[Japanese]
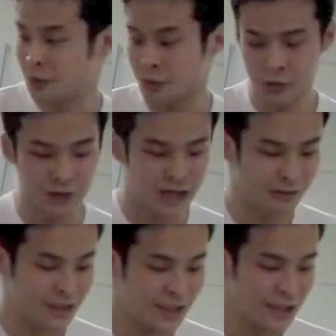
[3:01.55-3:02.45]
のことを
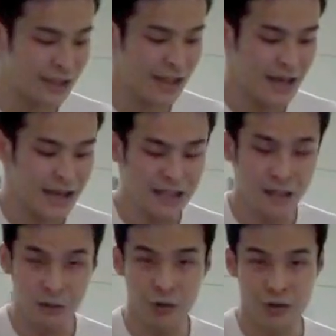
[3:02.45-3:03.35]
表していて「
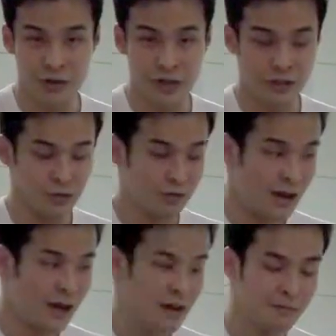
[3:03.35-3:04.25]
smoke」っていうの
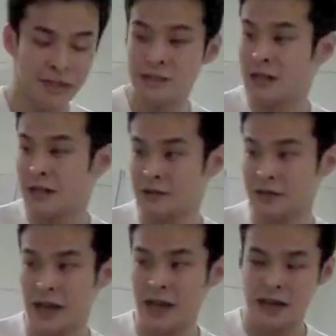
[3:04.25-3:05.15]
はまあ、
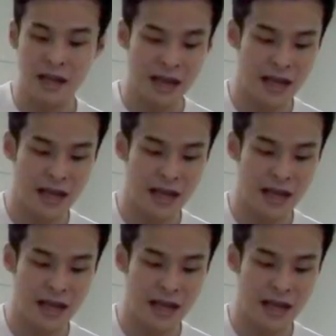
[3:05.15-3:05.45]
スラングで、